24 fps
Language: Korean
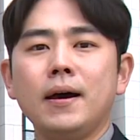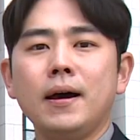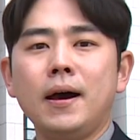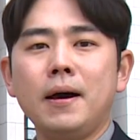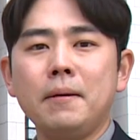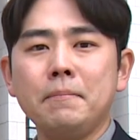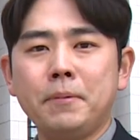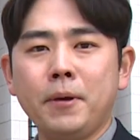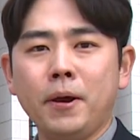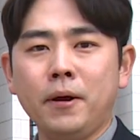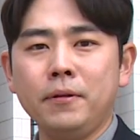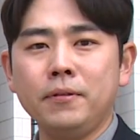
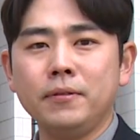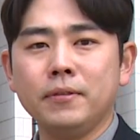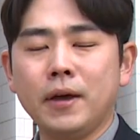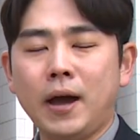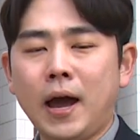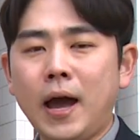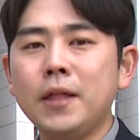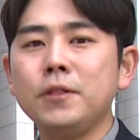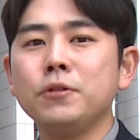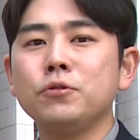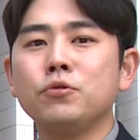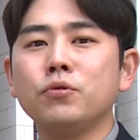한편
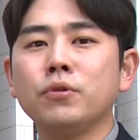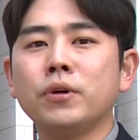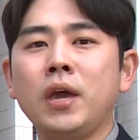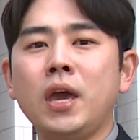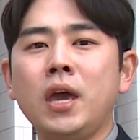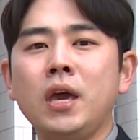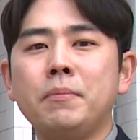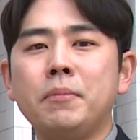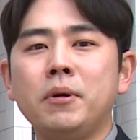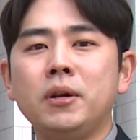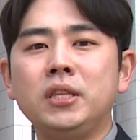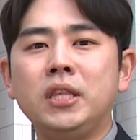
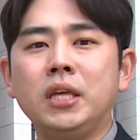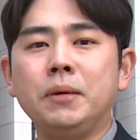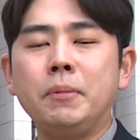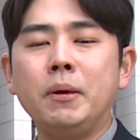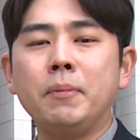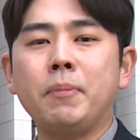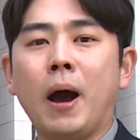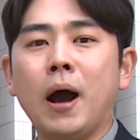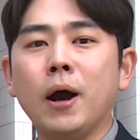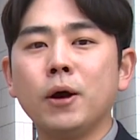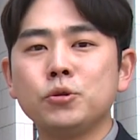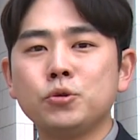
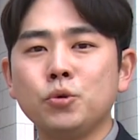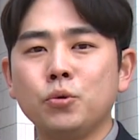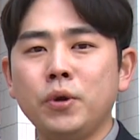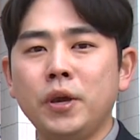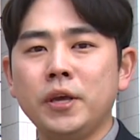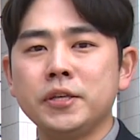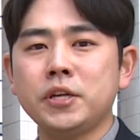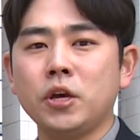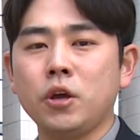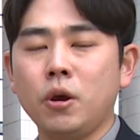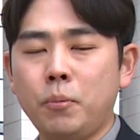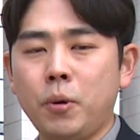한국케이블TV
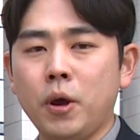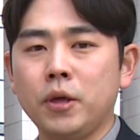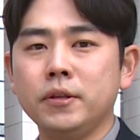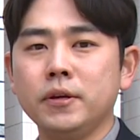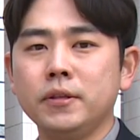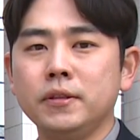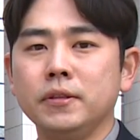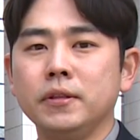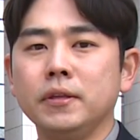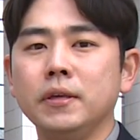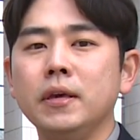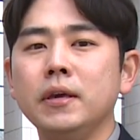
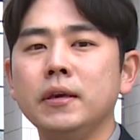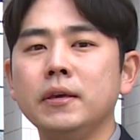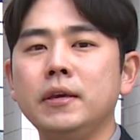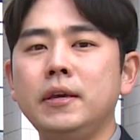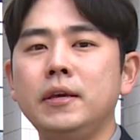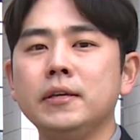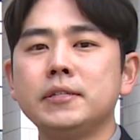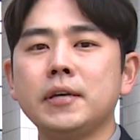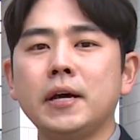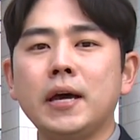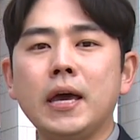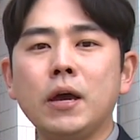방송기자협회는
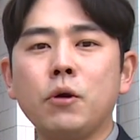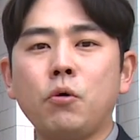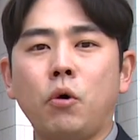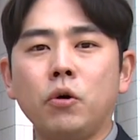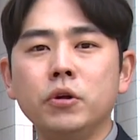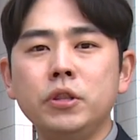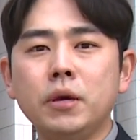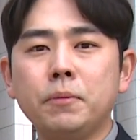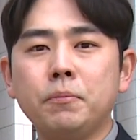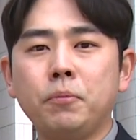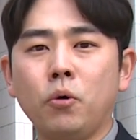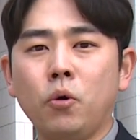기자의
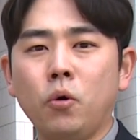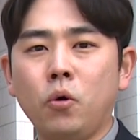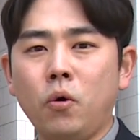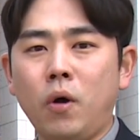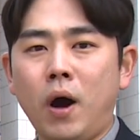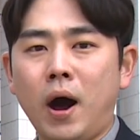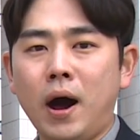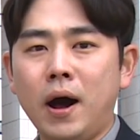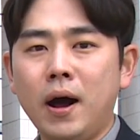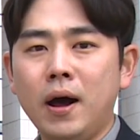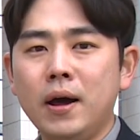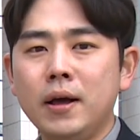권익
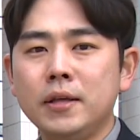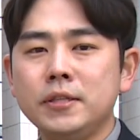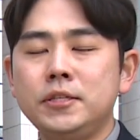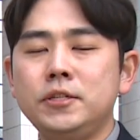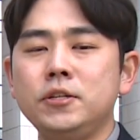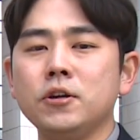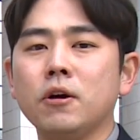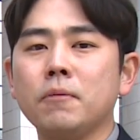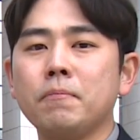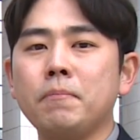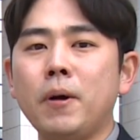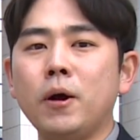보호와
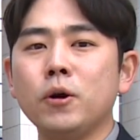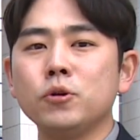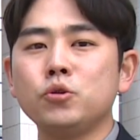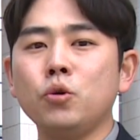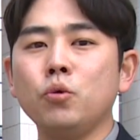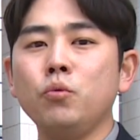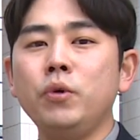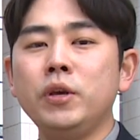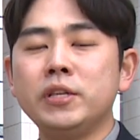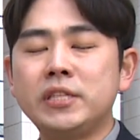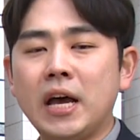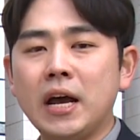
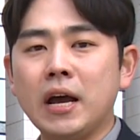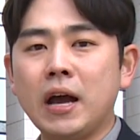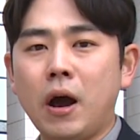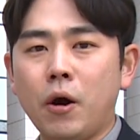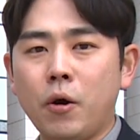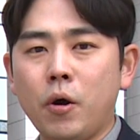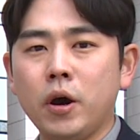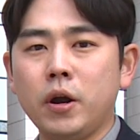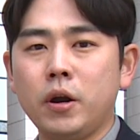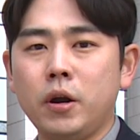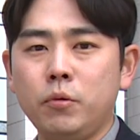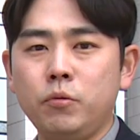지역방송 위상
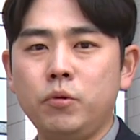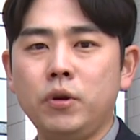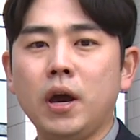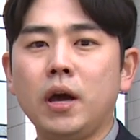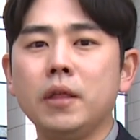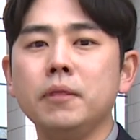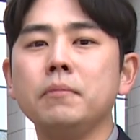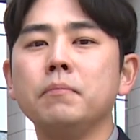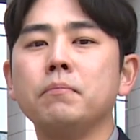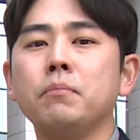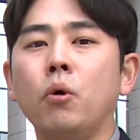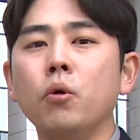강화를
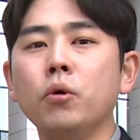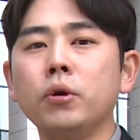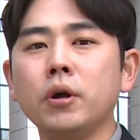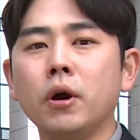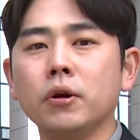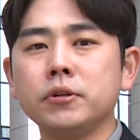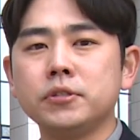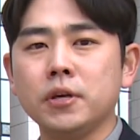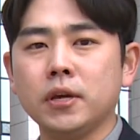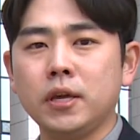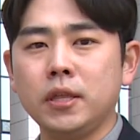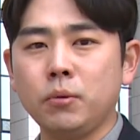위한
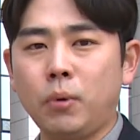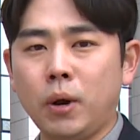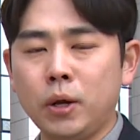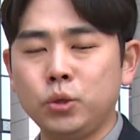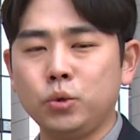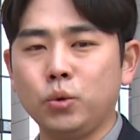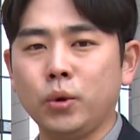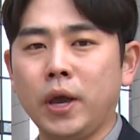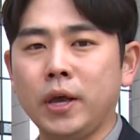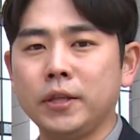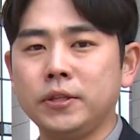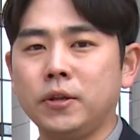본격적인
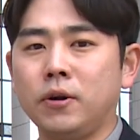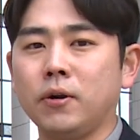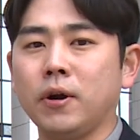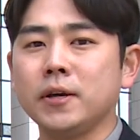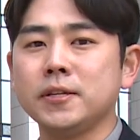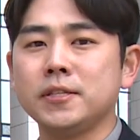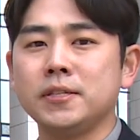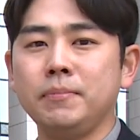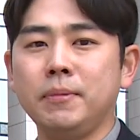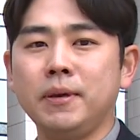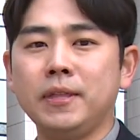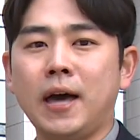활동에
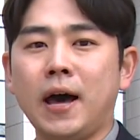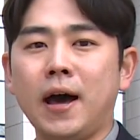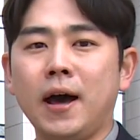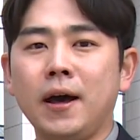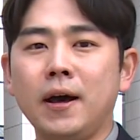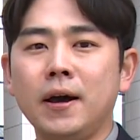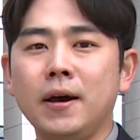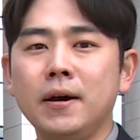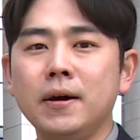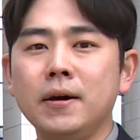들어갔습니다.